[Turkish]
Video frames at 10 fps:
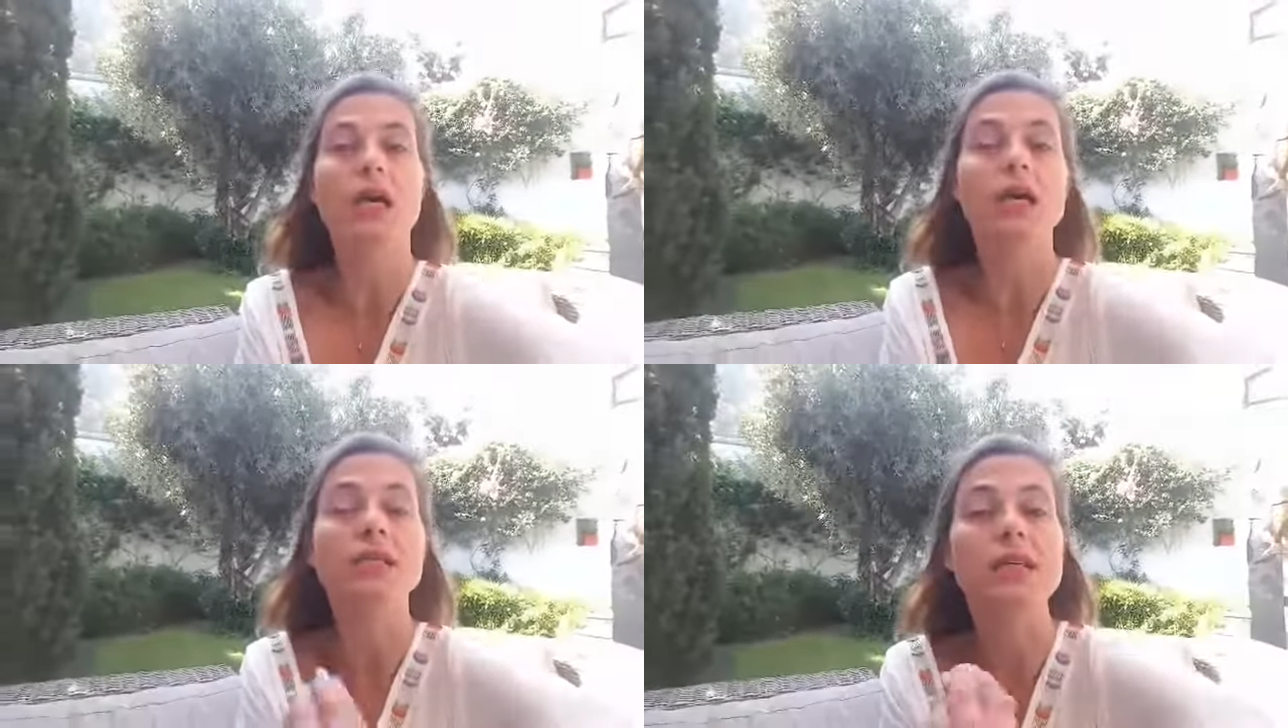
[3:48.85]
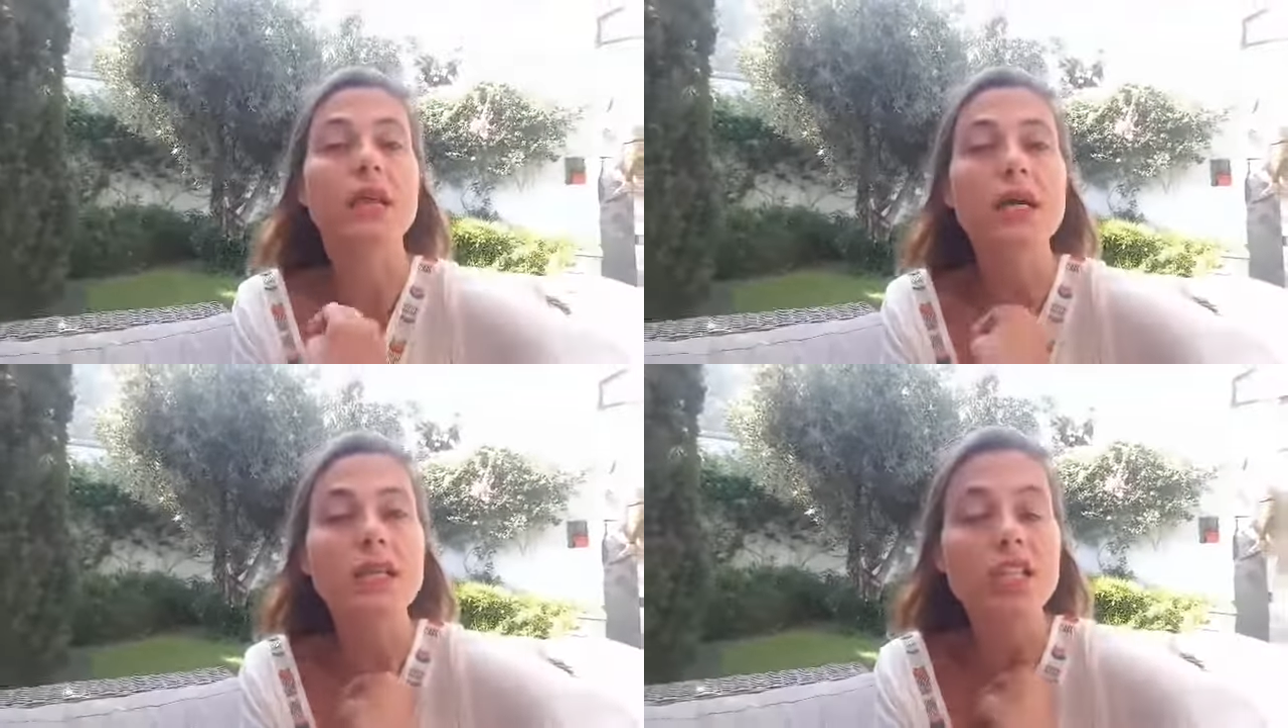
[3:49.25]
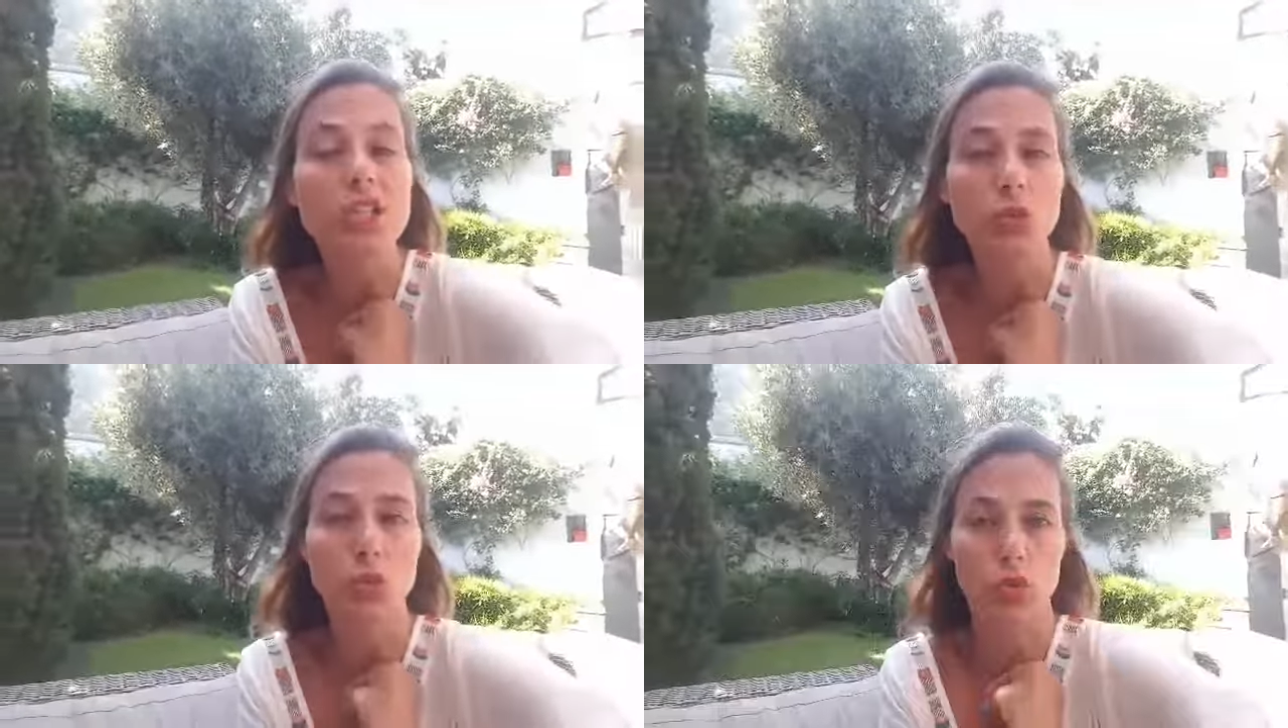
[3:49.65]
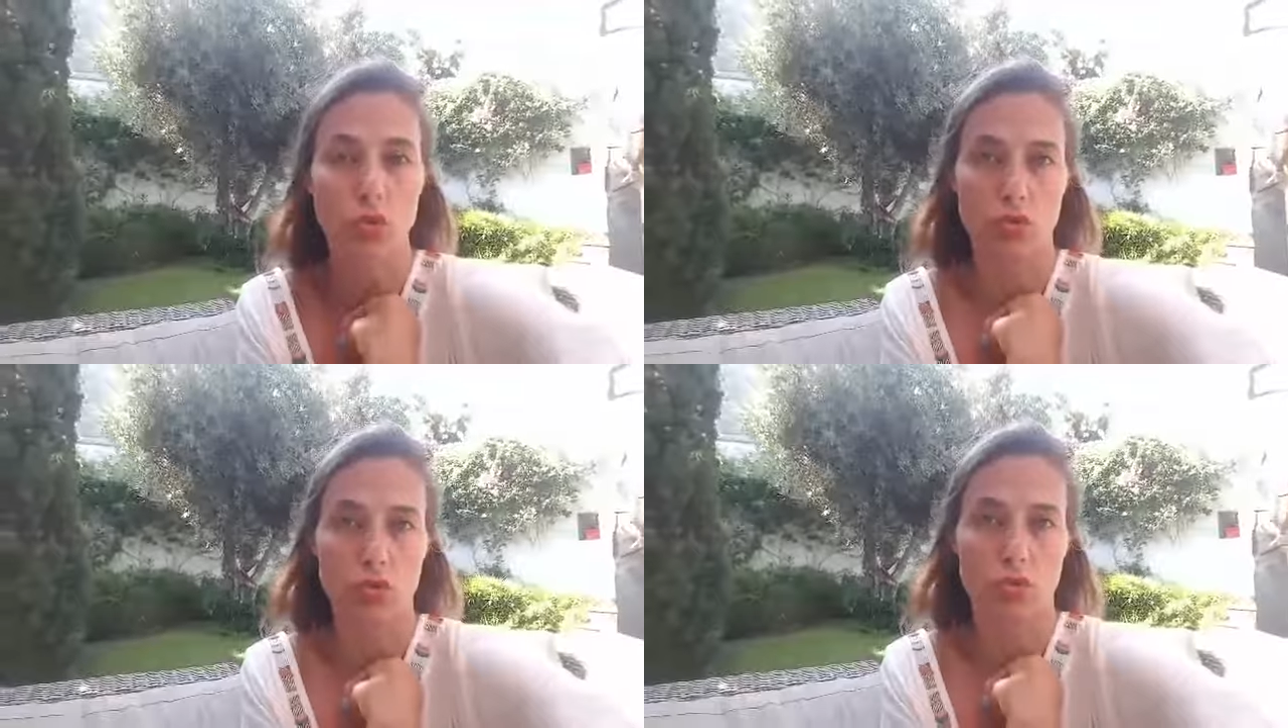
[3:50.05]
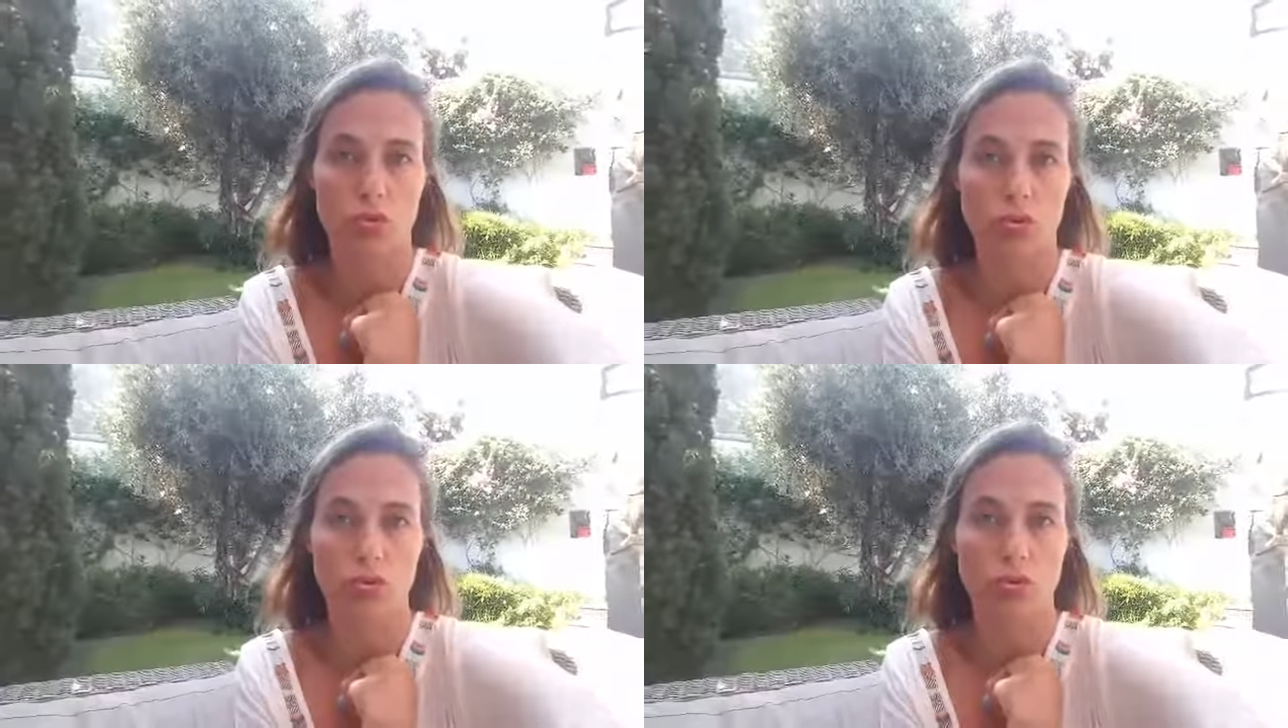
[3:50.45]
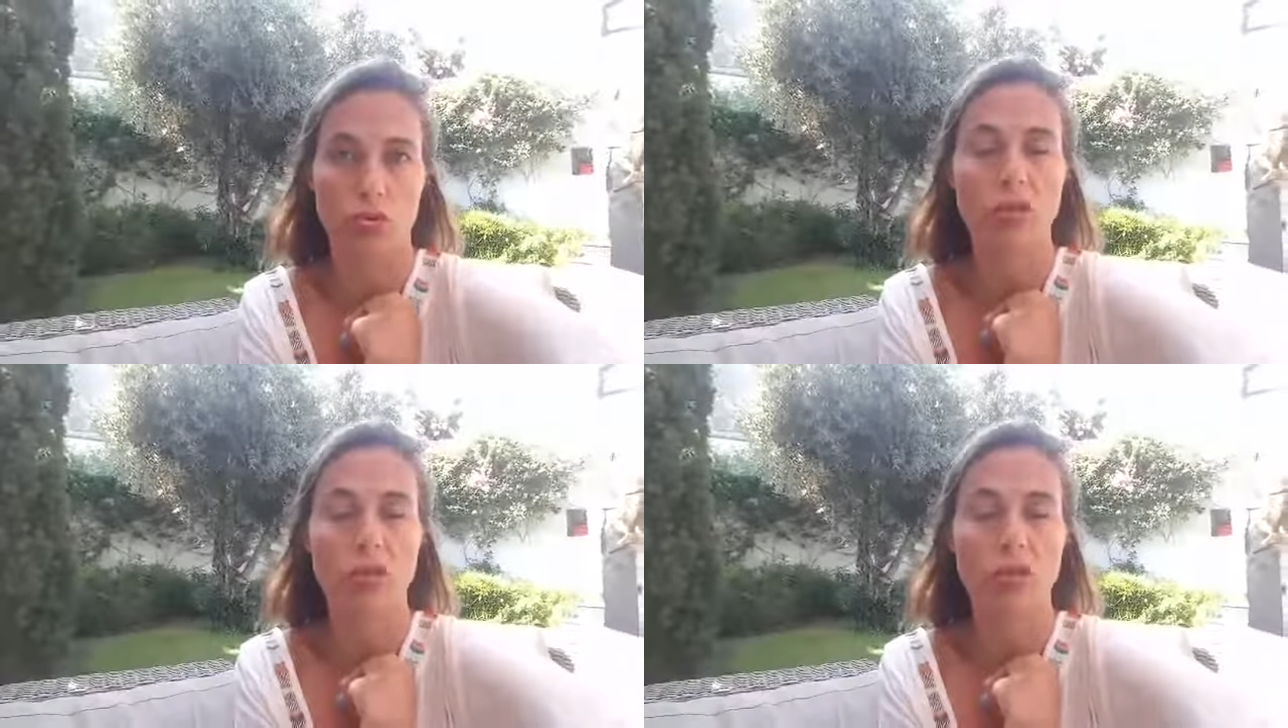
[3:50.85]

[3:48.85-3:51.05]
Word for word: kazanan kişi oluyorsunuz.